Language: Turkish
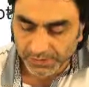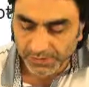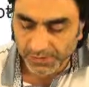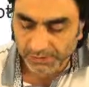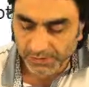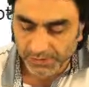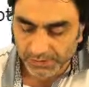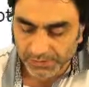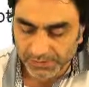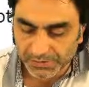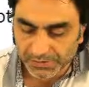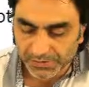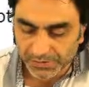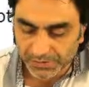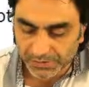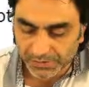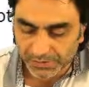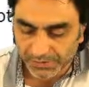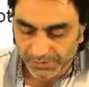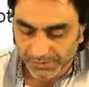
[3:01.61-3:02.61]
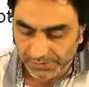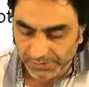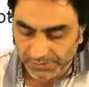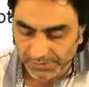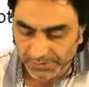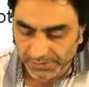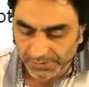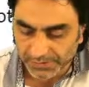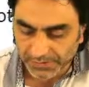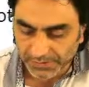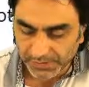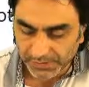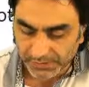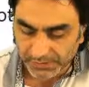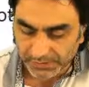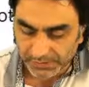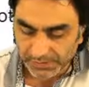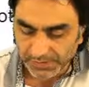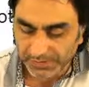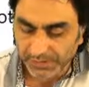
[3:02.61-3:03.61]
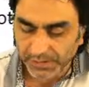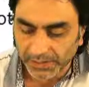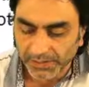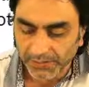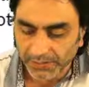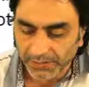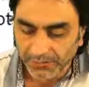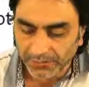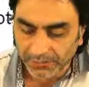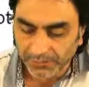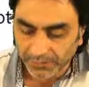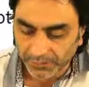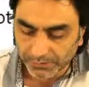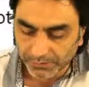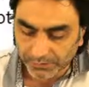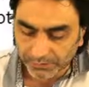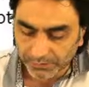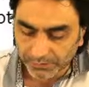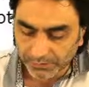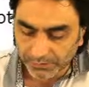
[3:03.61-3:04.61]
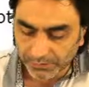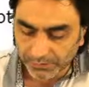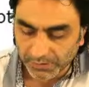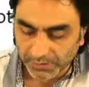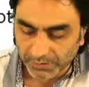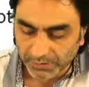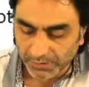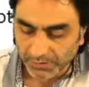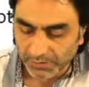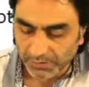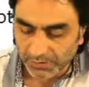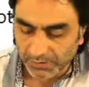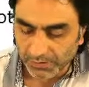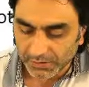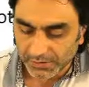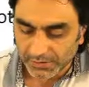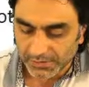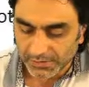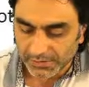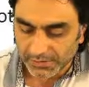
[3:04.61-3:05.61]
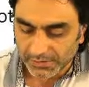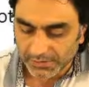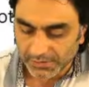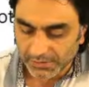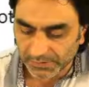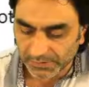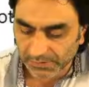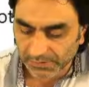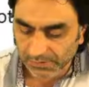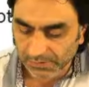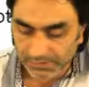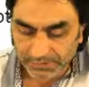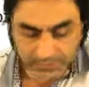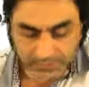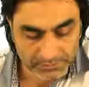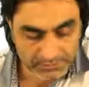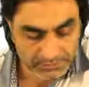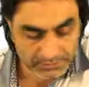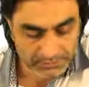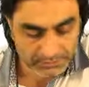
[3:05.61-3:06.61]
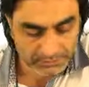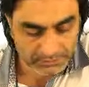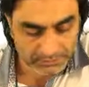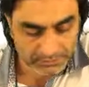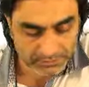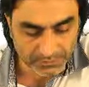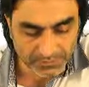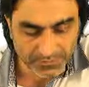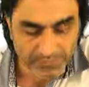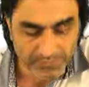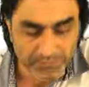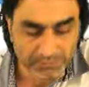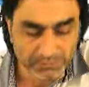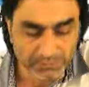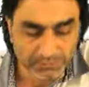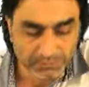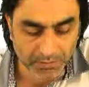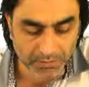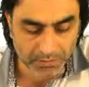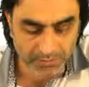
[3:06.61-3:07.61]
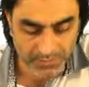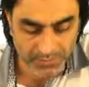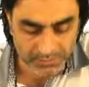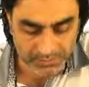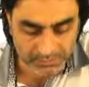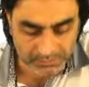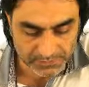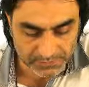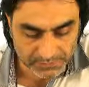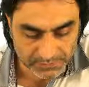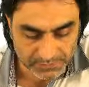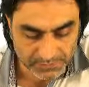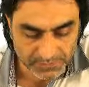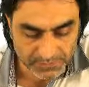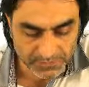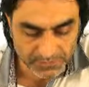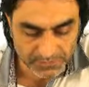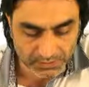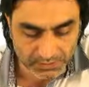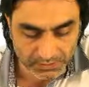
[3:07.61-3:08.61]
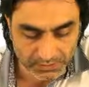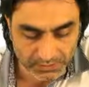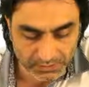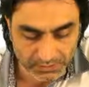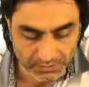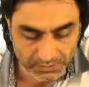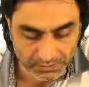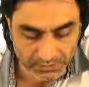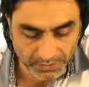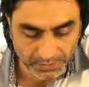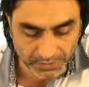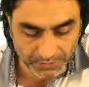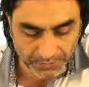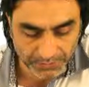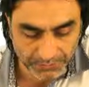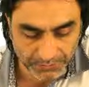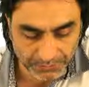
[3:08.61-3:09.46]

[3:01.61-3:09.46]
iki başka şahıs stand forth kalksınlar in their places onların yerine